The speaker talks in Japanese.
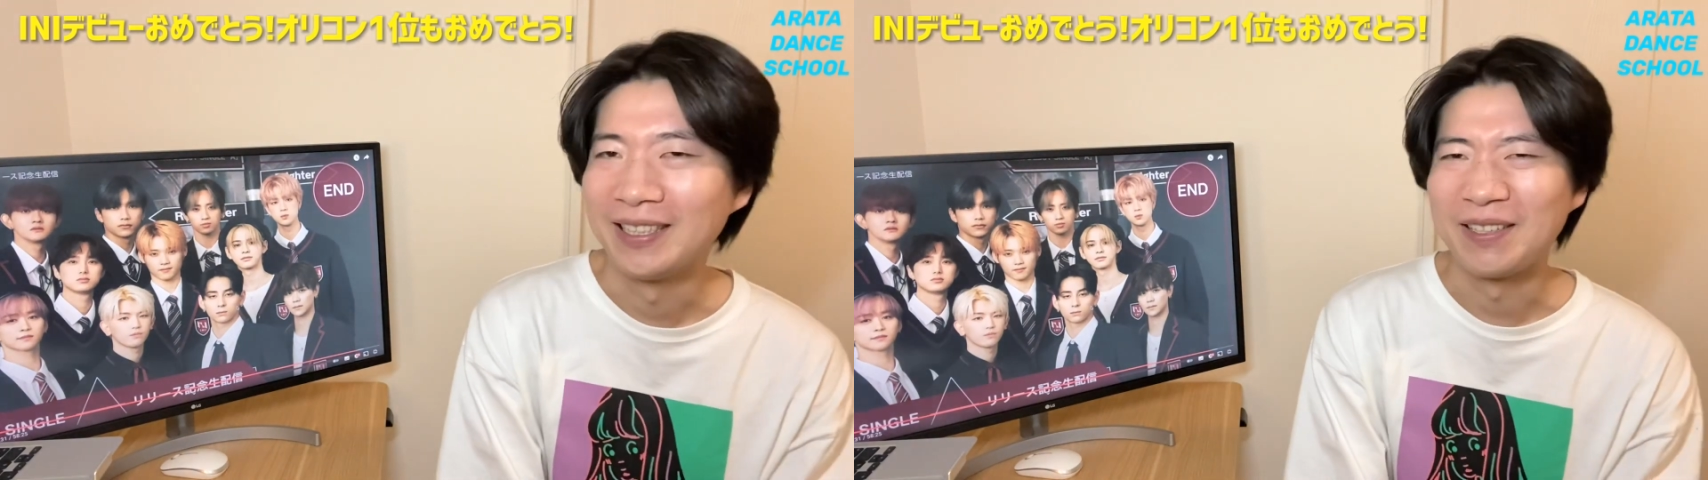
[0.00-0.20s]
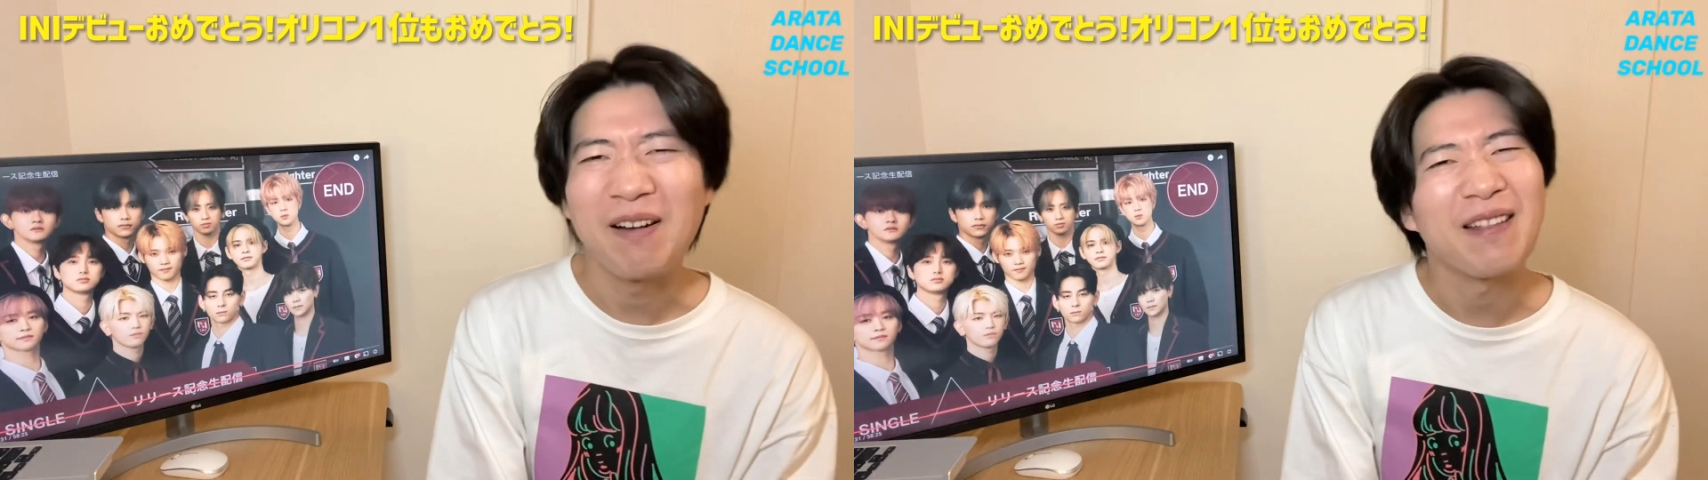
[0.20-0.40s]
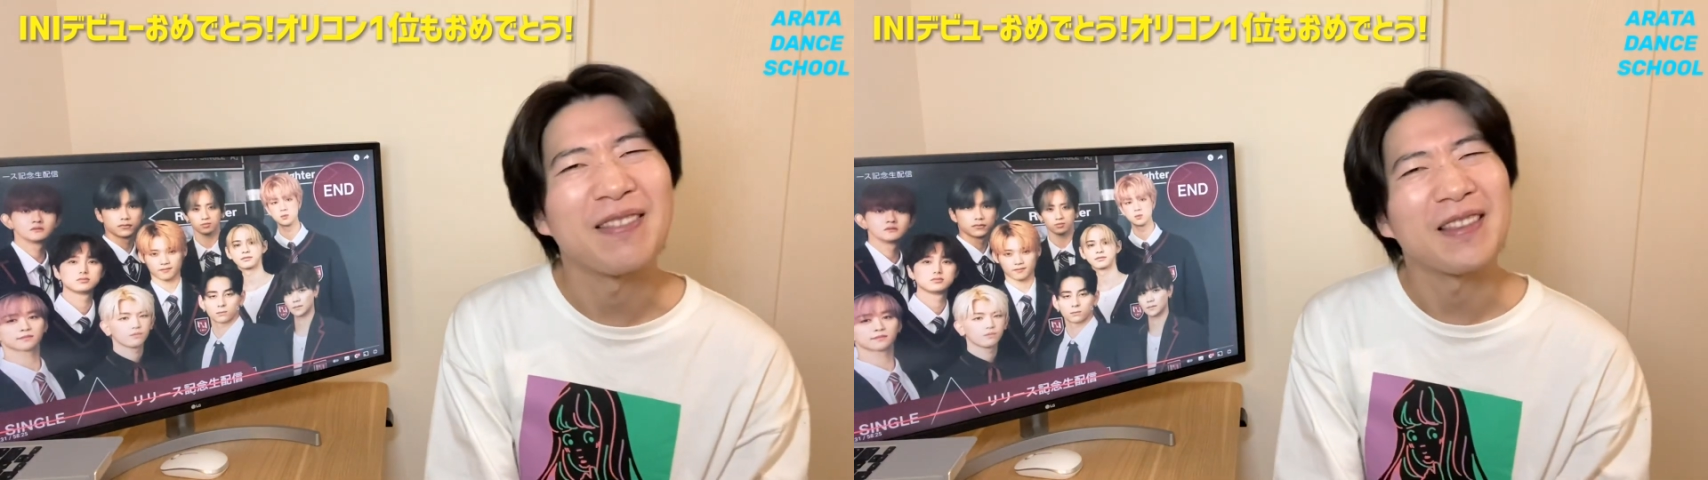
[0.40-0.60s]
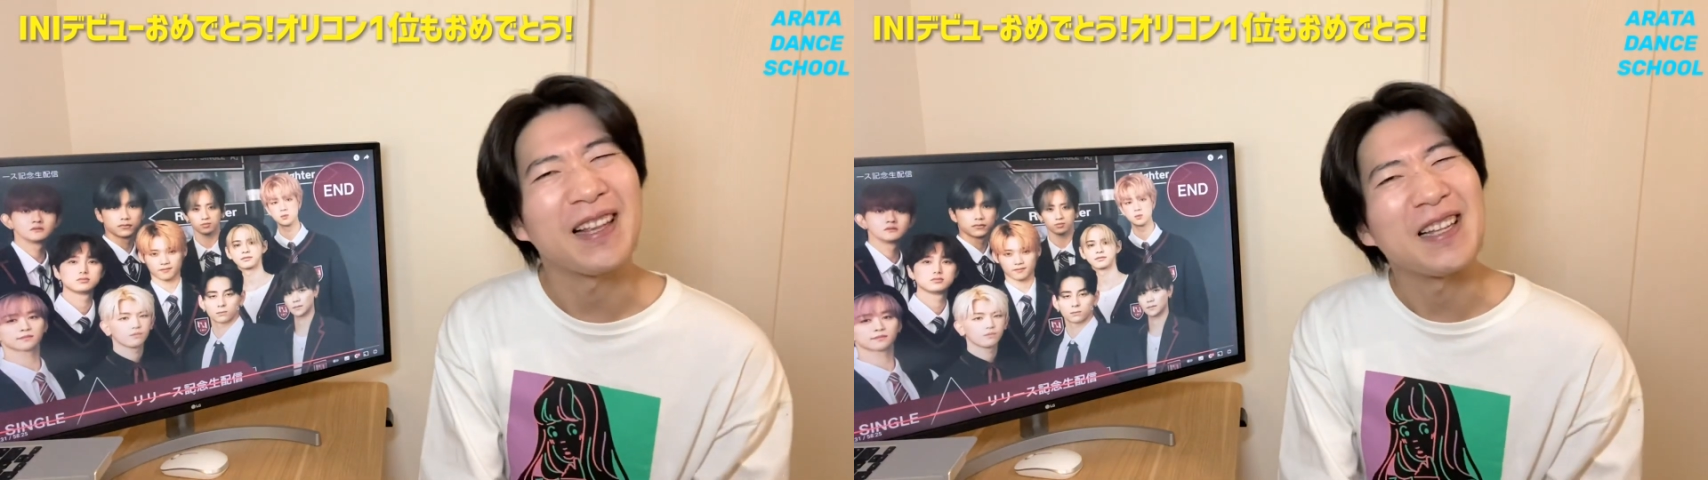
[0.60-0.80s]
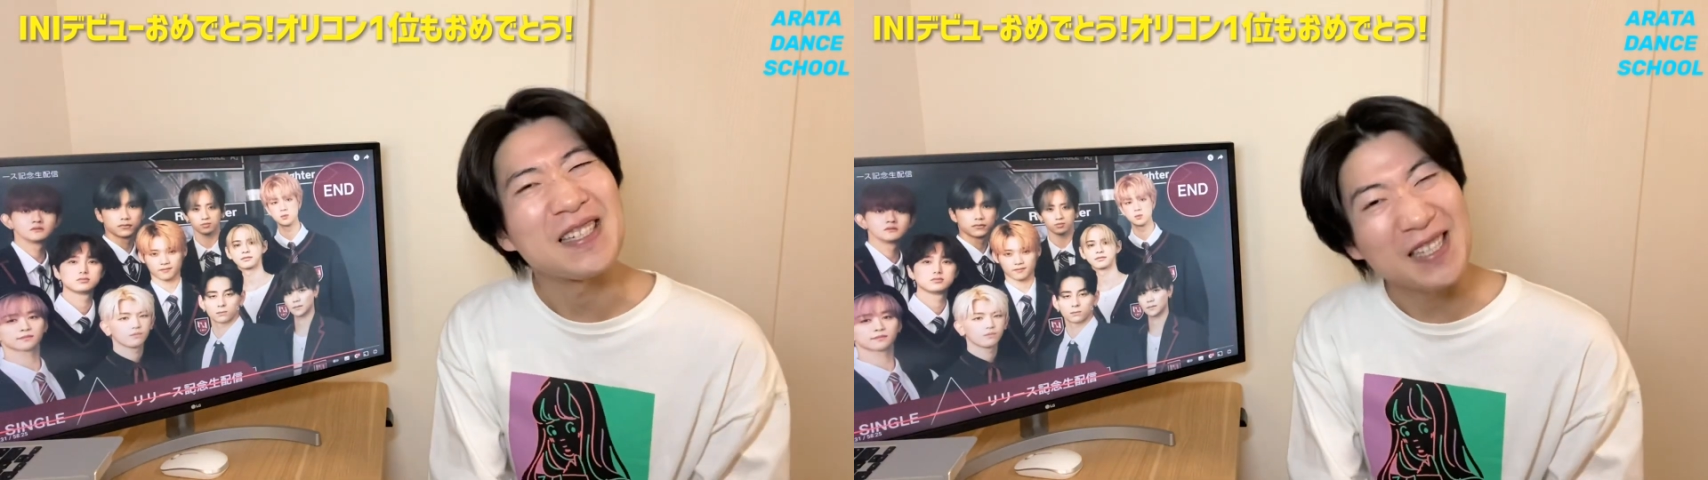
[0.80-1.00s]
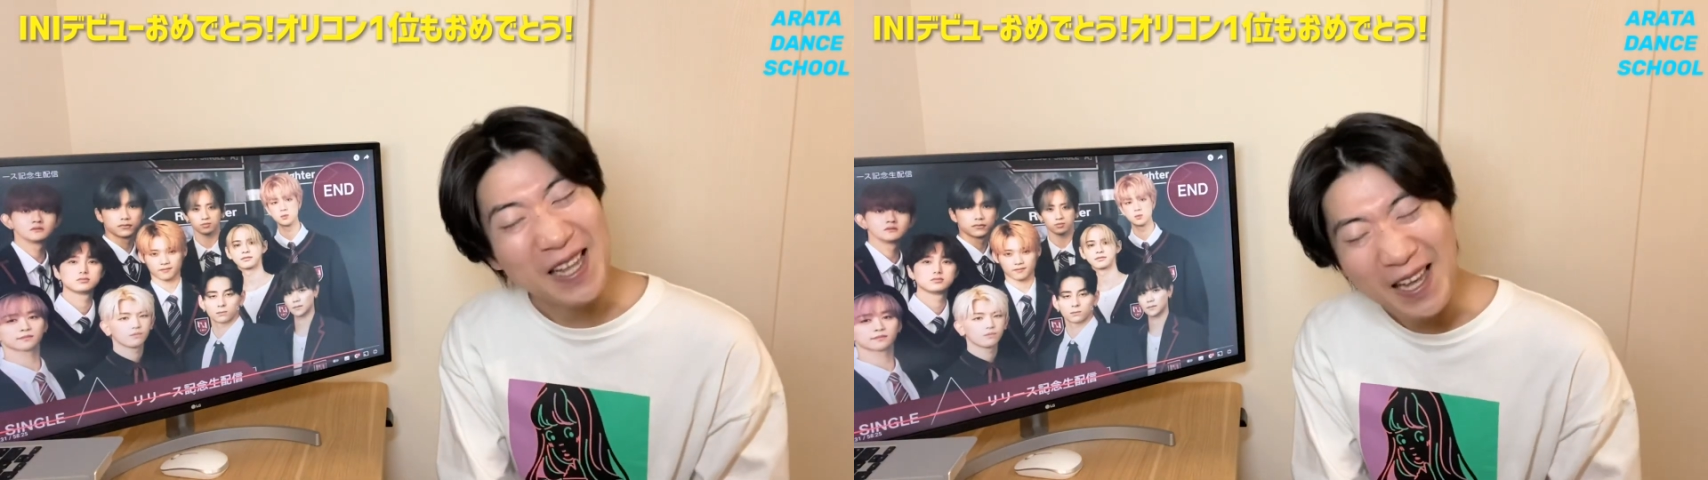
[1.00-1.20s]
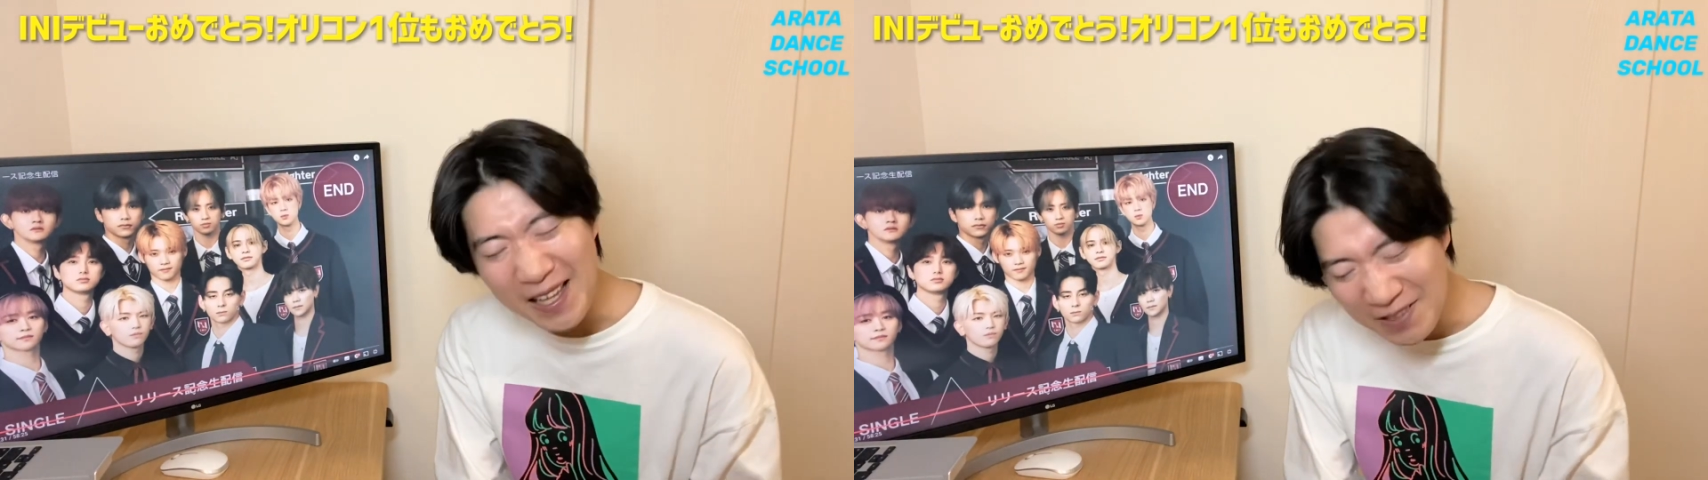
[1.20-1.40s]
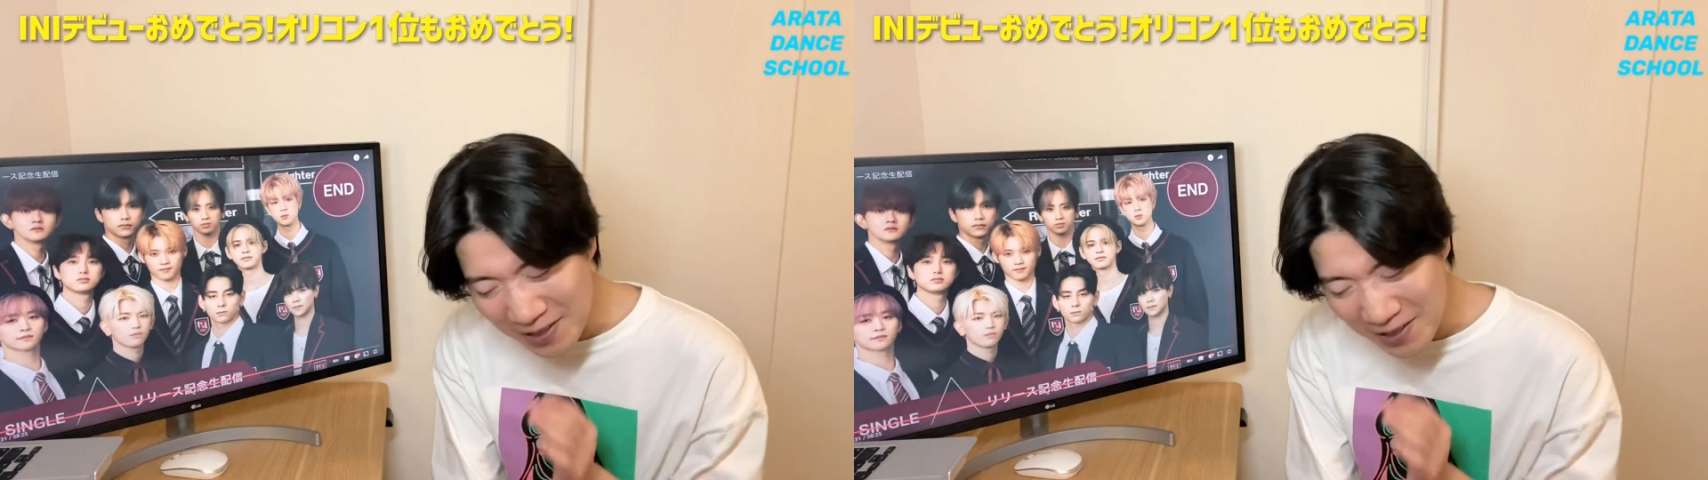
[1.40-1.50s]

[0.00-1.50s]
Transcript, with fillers: よかったですね。